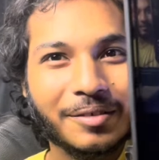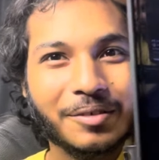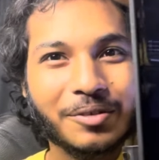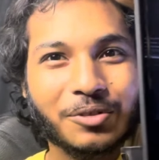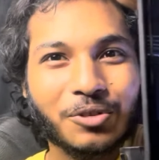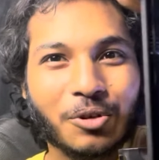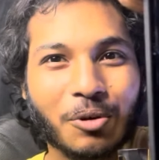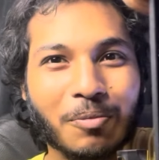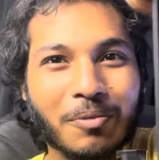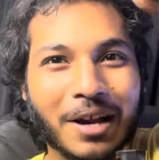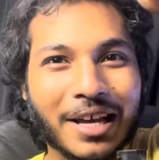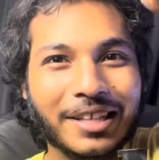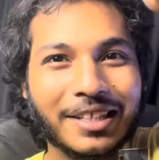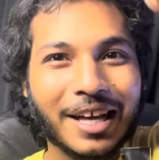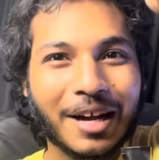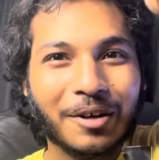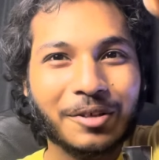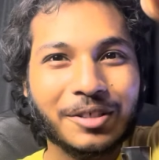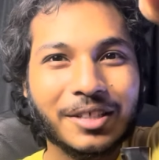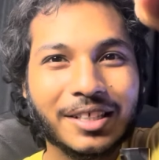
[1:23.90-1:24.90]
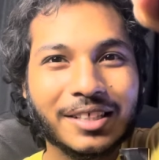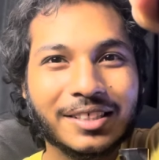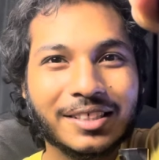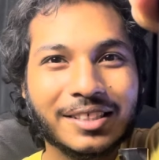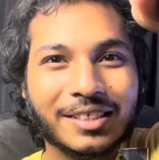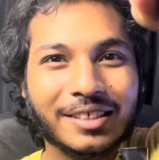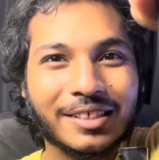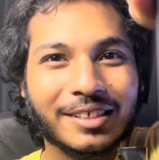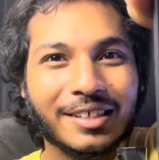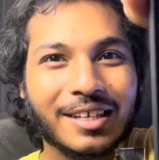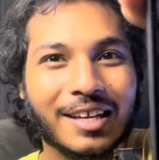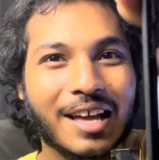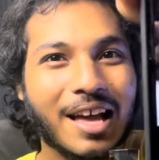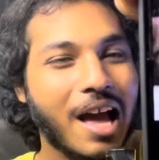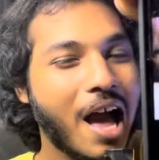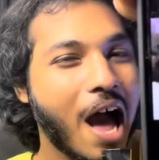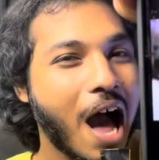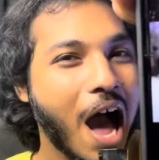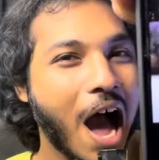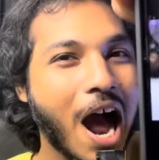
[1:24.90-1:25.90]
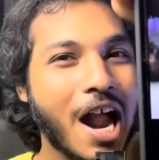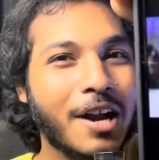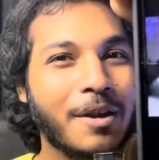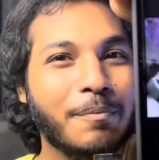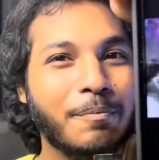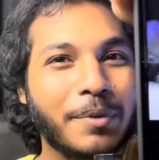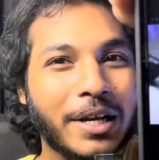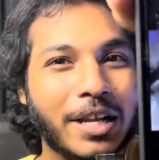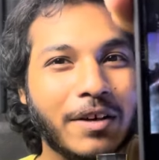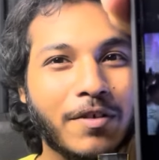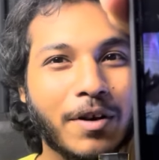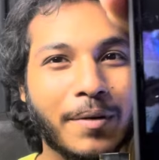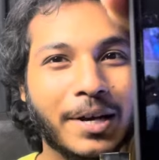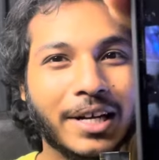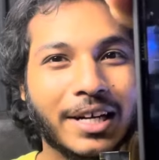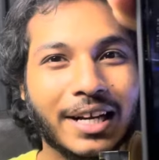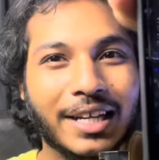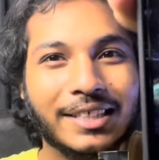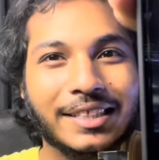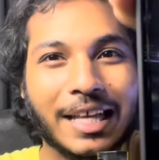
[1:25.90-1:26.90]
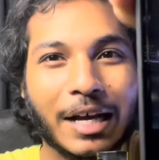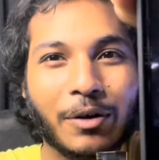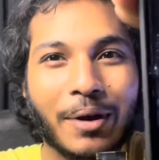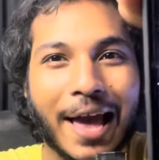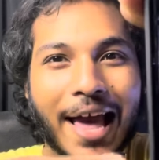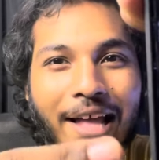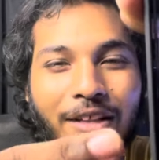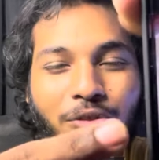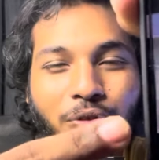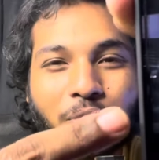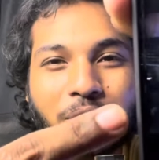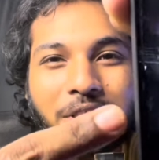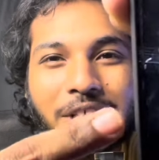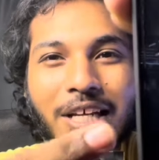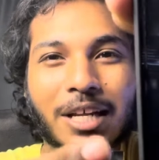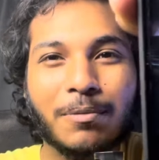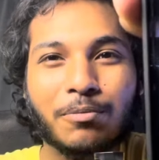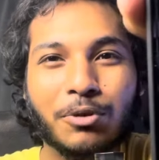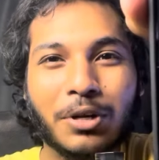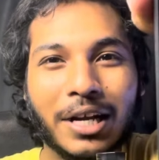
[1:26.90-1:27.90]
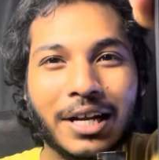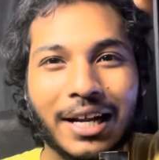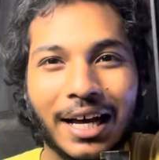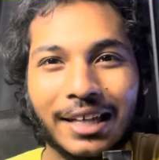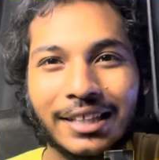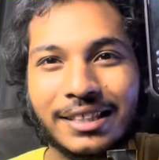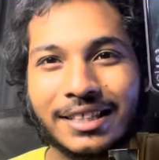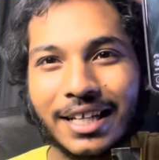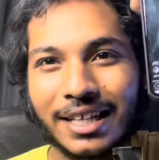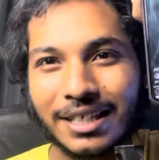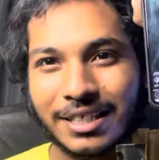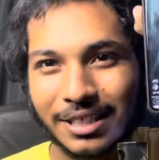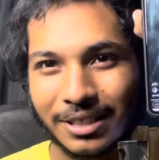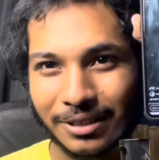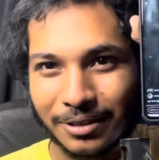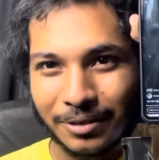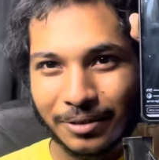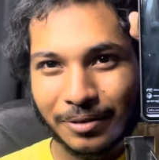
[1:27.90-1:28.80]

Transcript: তোমরাই দেখো জাস্ট আনবিলিভেবল ক্রেজ দেখো এত ছেলেপুলে নাচছে একসাথে